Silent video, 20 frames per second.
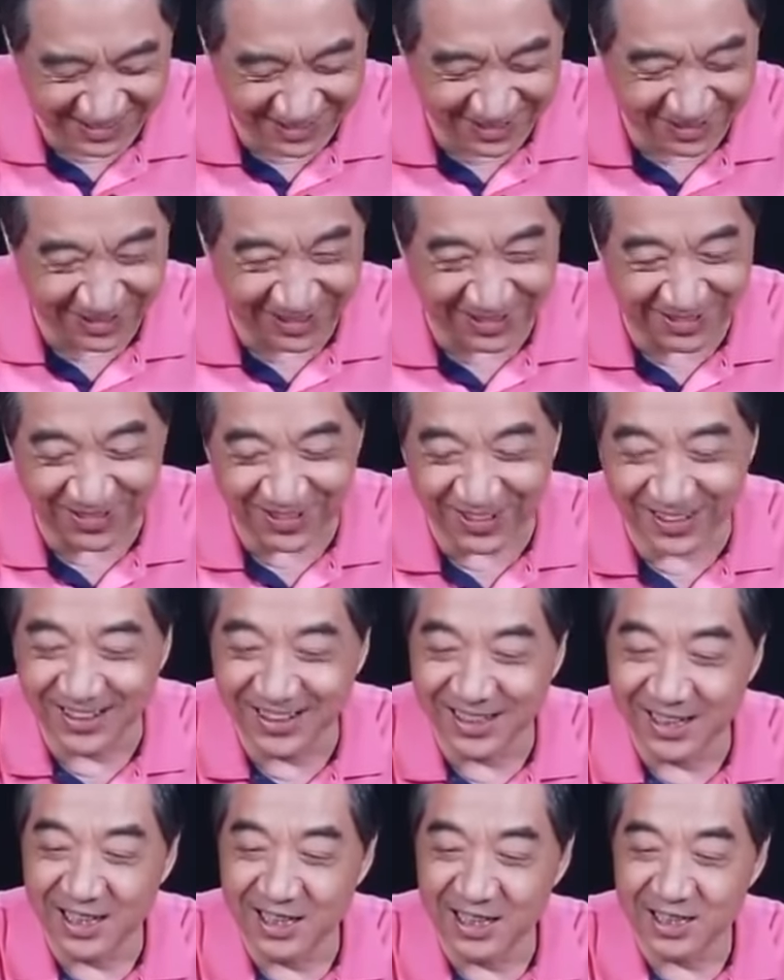蒜味儿；
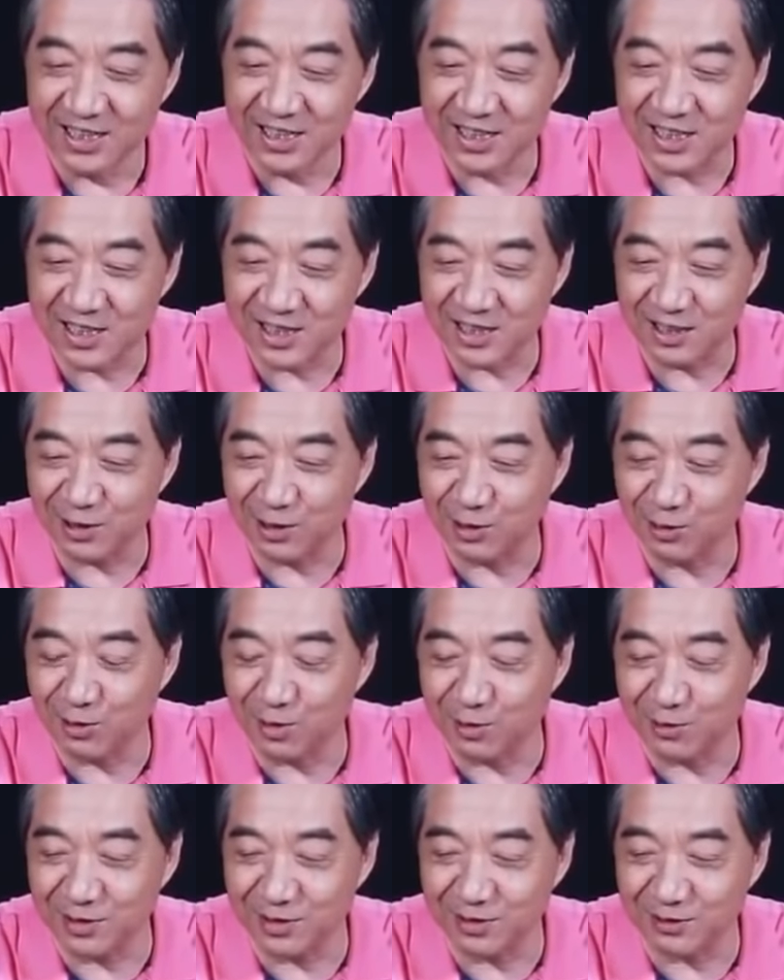你吃了
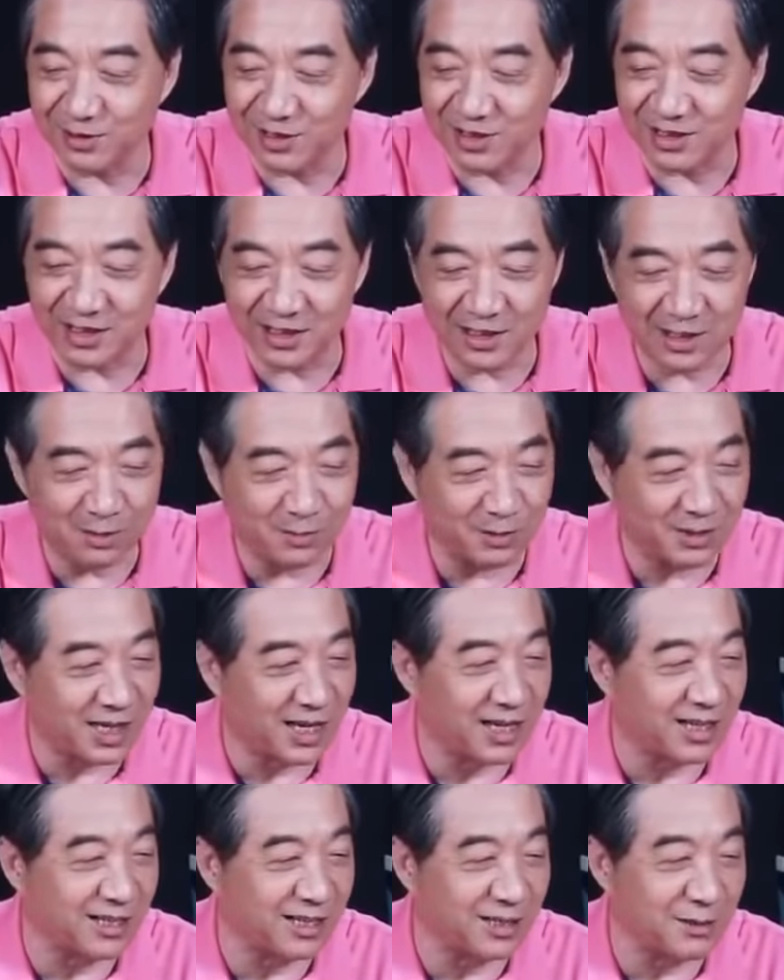萝卜，又觉得要么
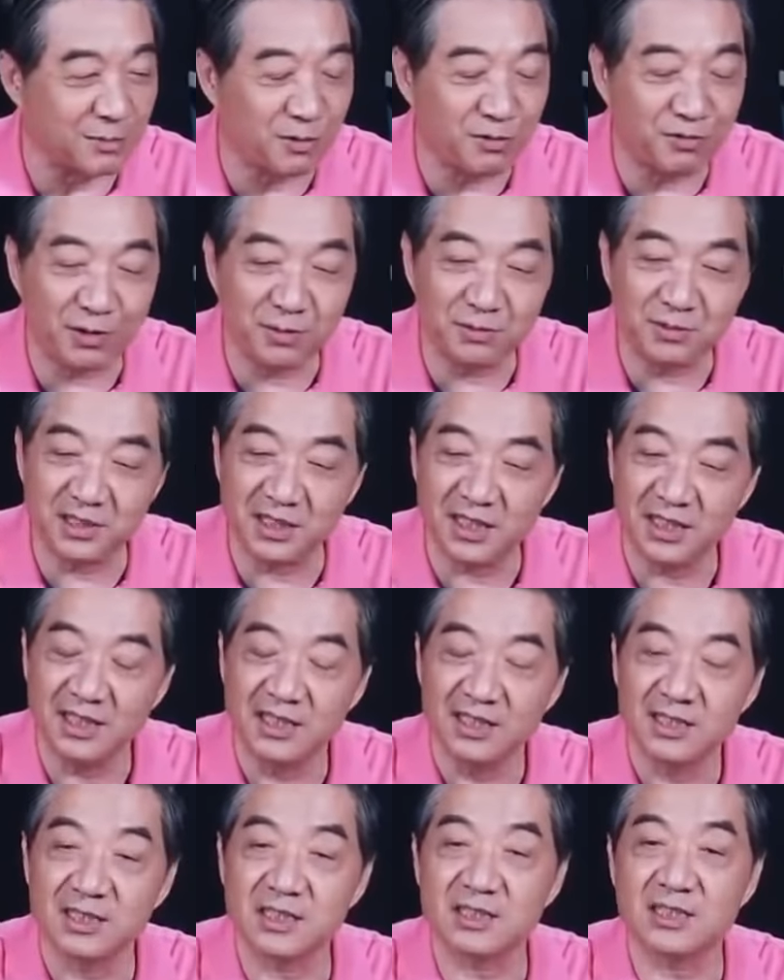打嗝，要么放屁。
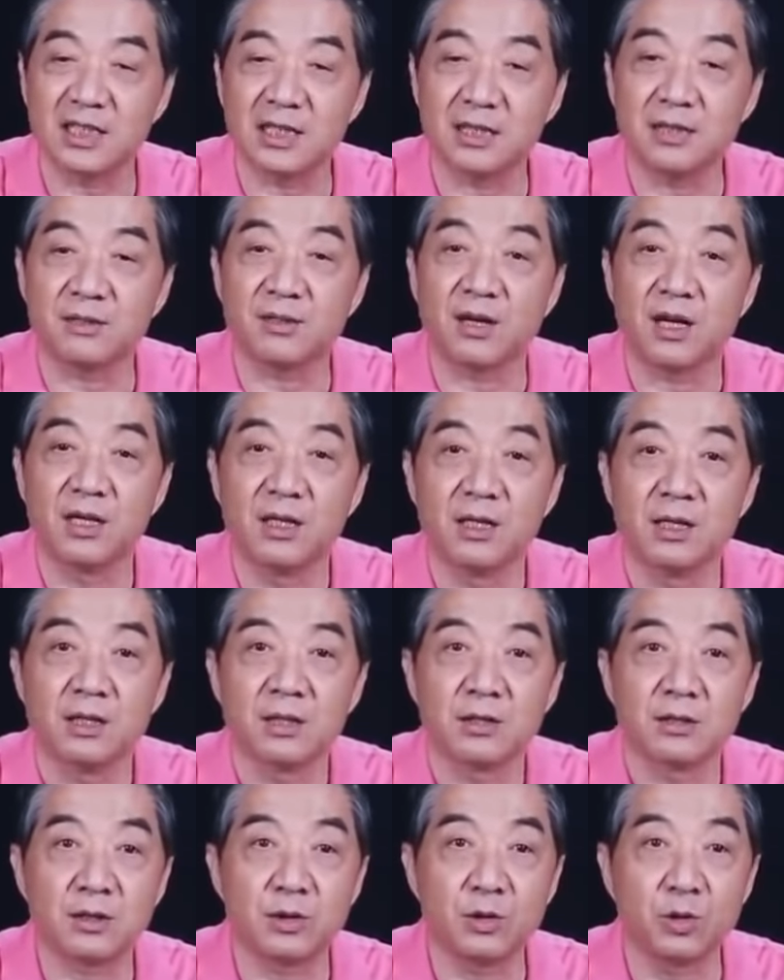这潜艇上
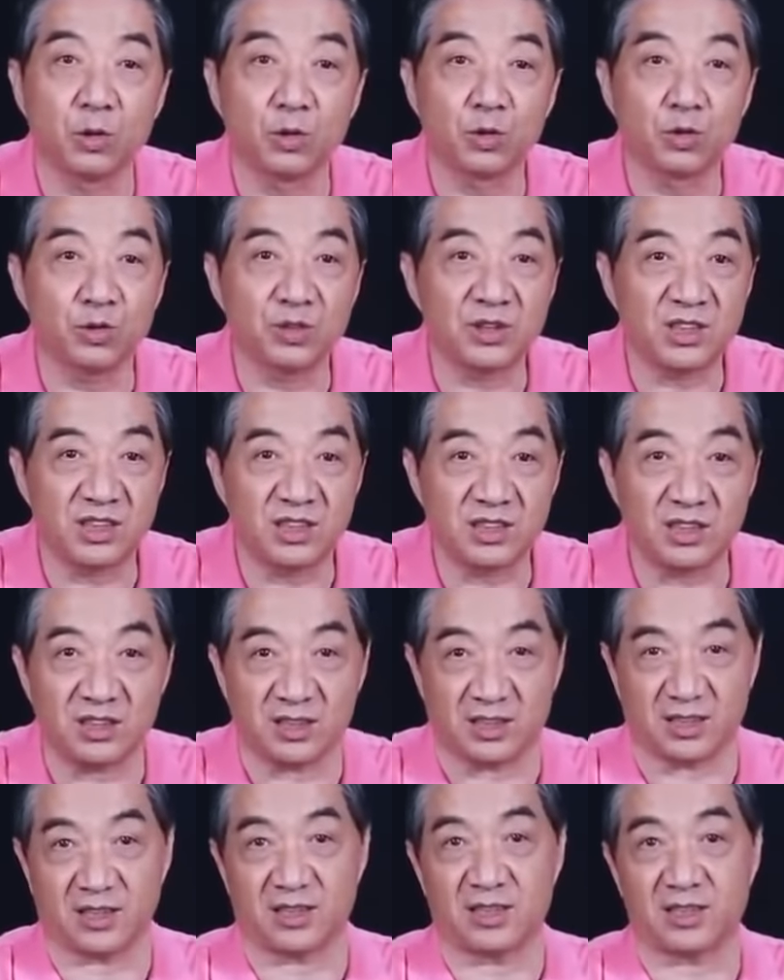是有毒
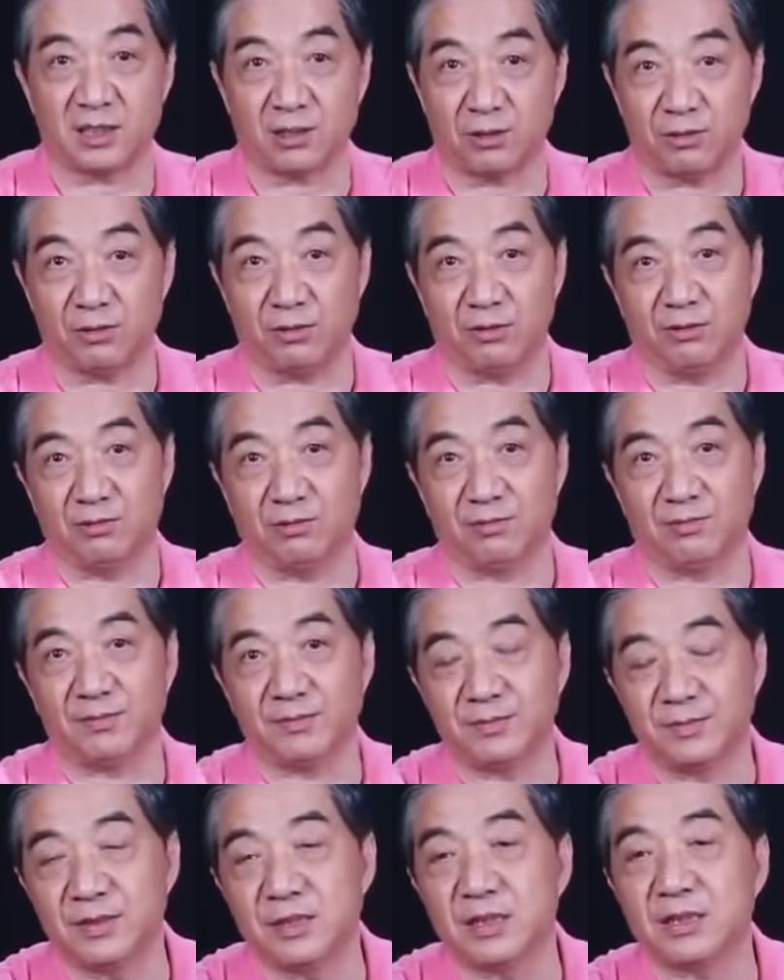气体泄露，
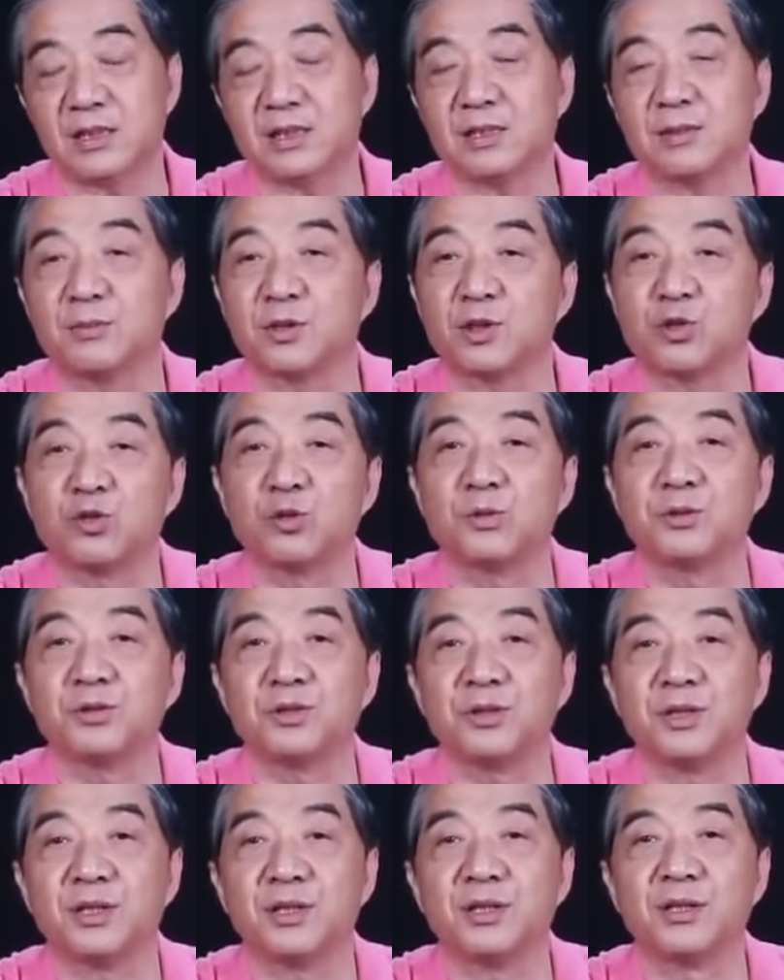你看这怎么出不
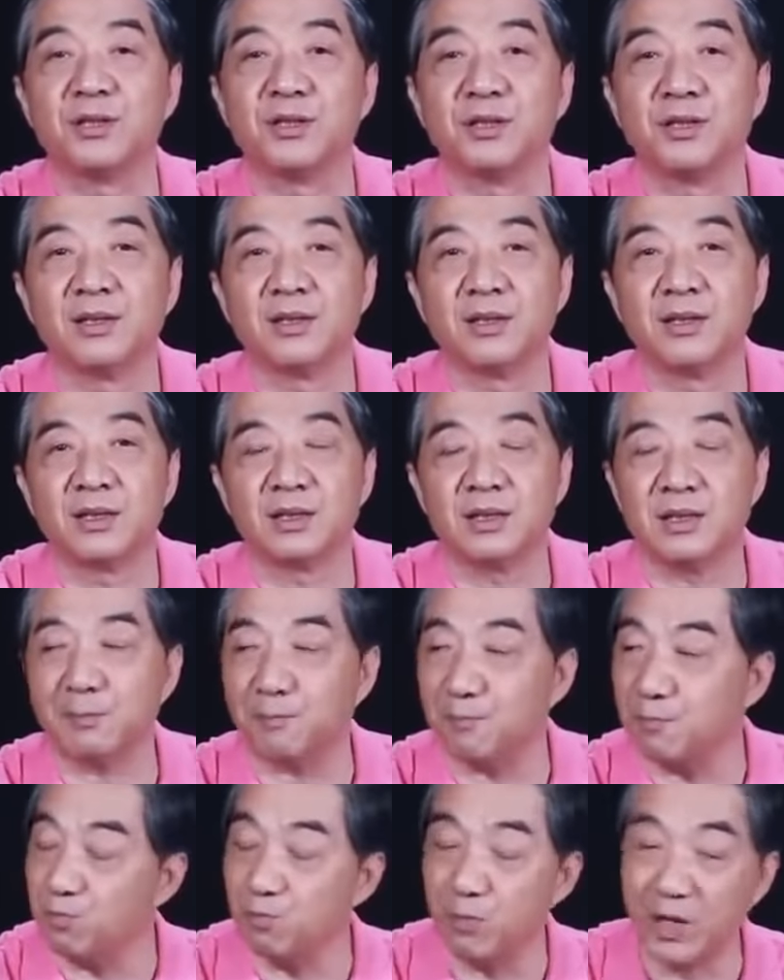去？
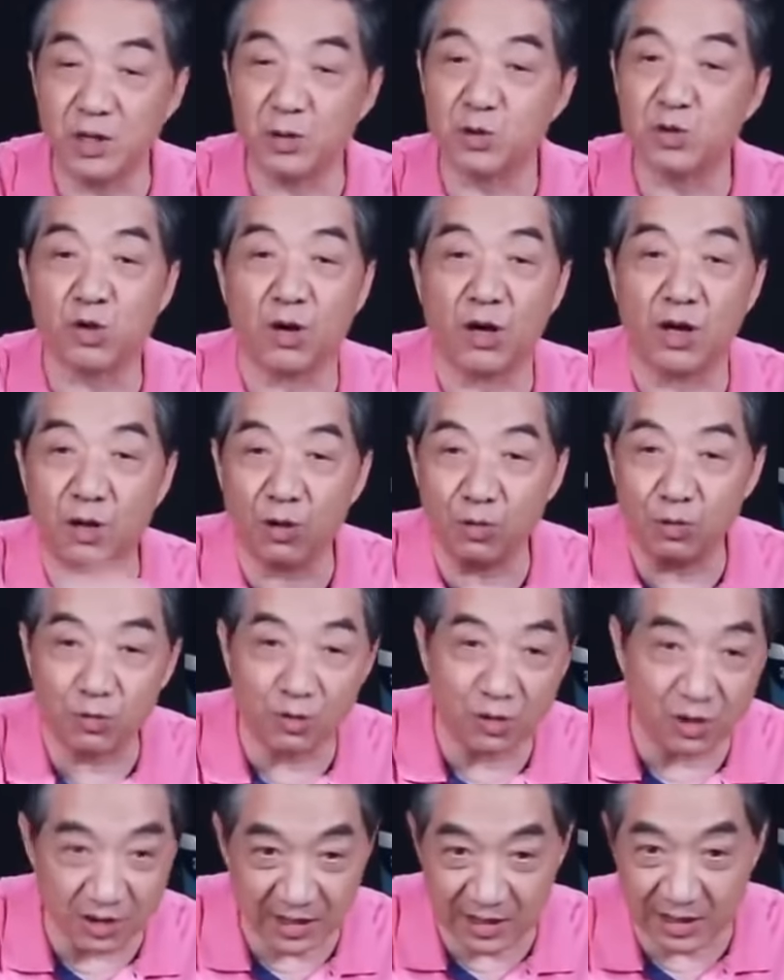也没有窗
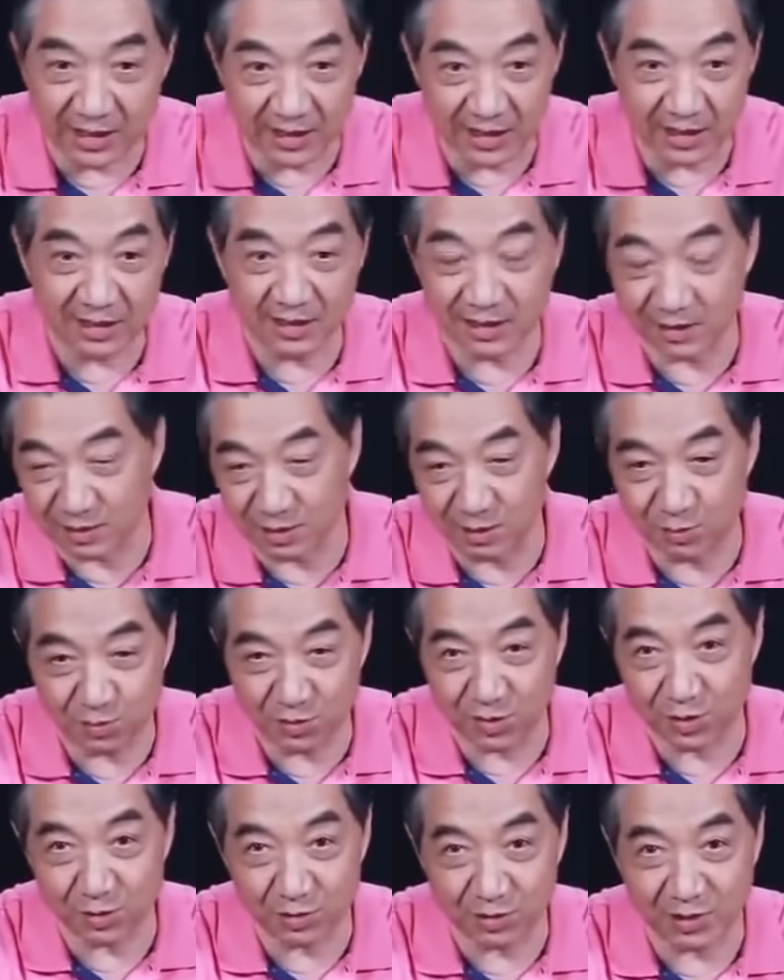户，潜艇里头，你
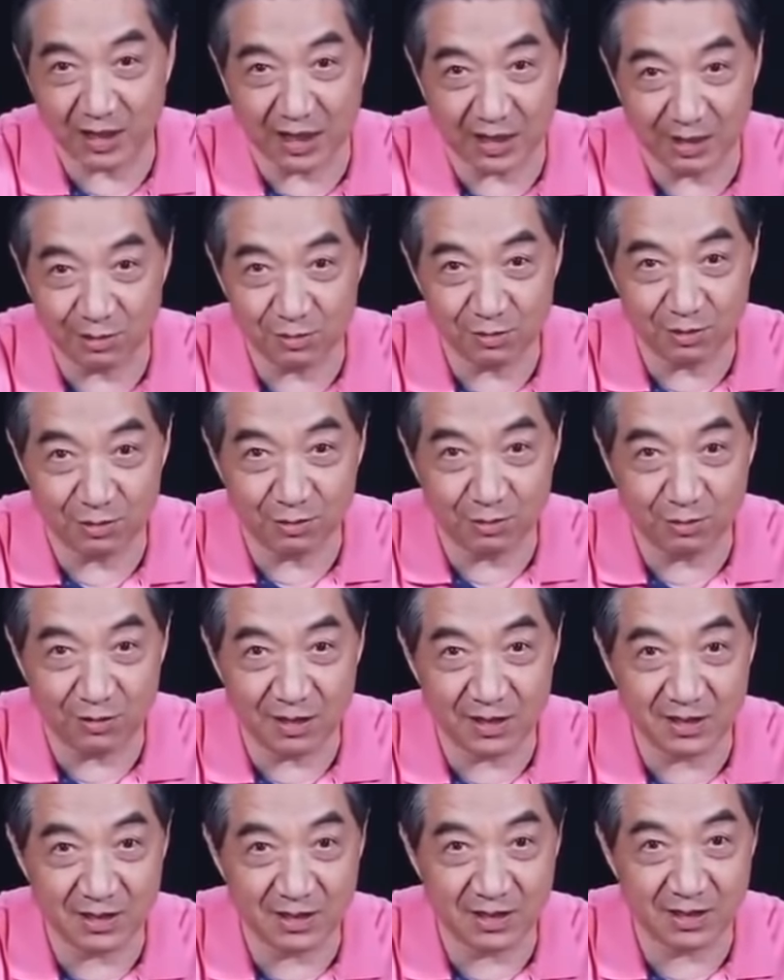不要说打开窗户
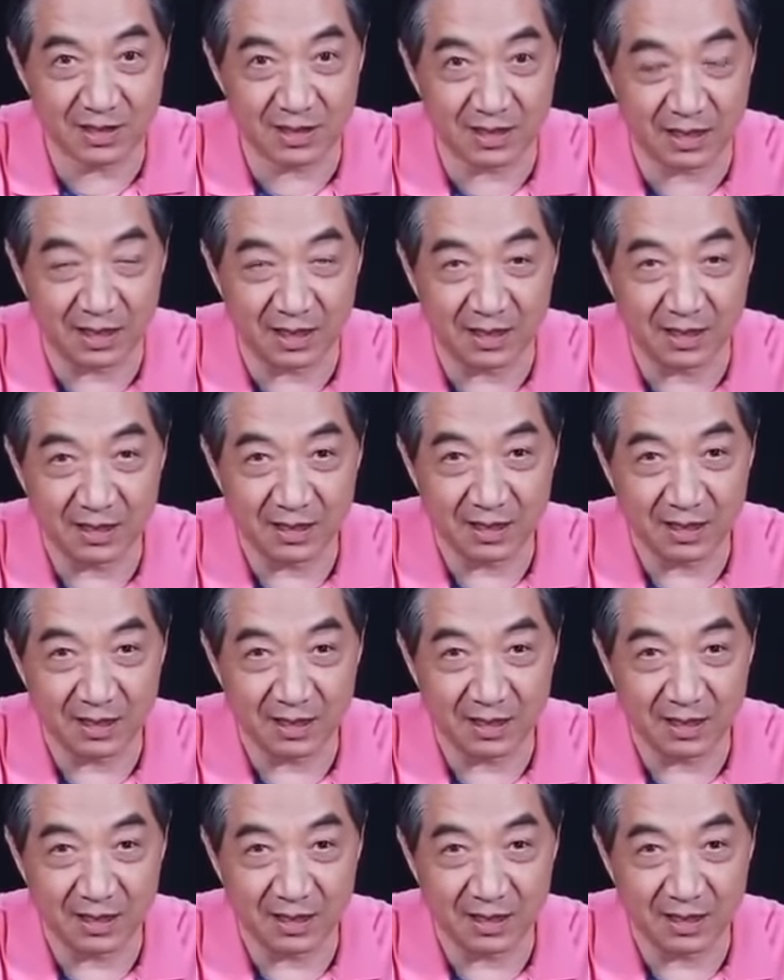换气。